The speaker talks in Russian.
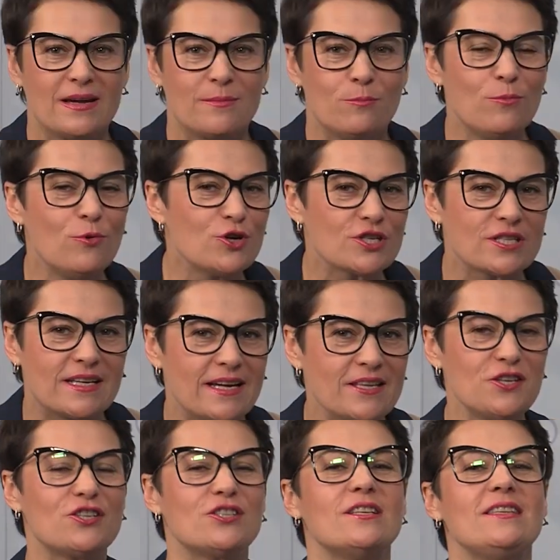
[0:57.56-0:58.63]
Может,
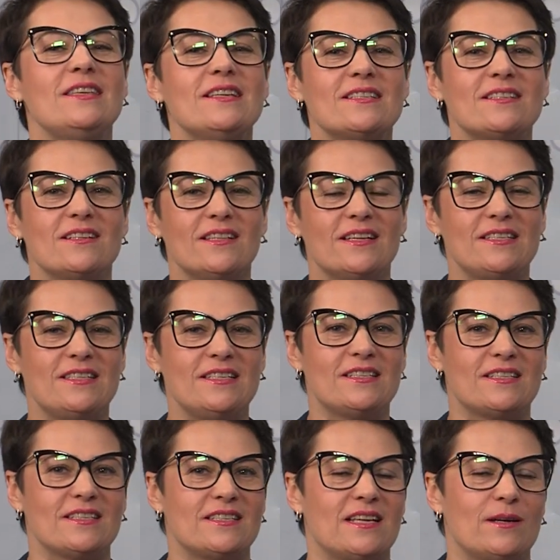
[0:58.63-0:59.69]
конечно, не
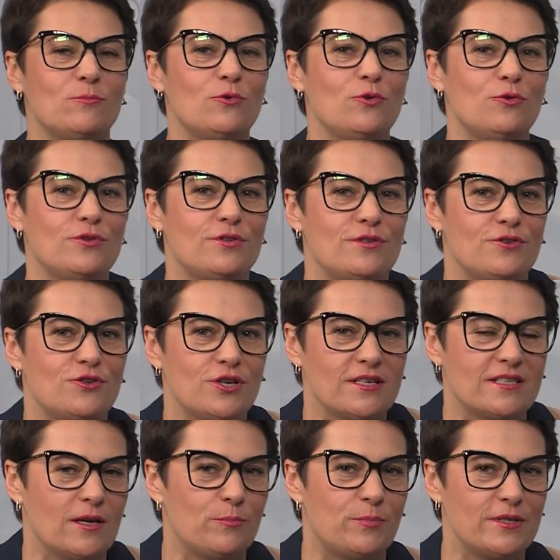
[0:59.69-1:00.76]
согласиться со мной
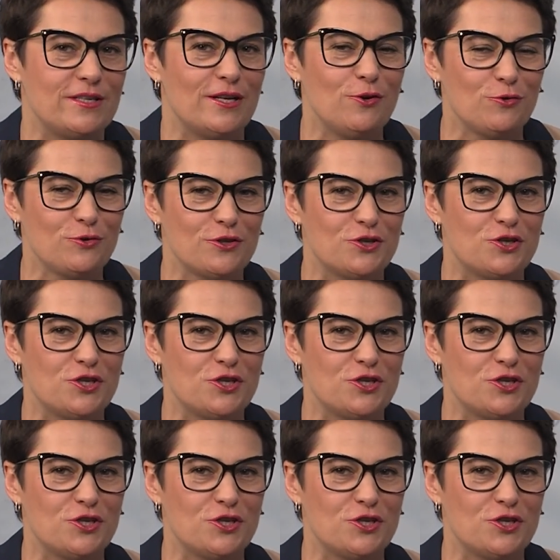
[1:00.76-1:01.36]
сейчас определенная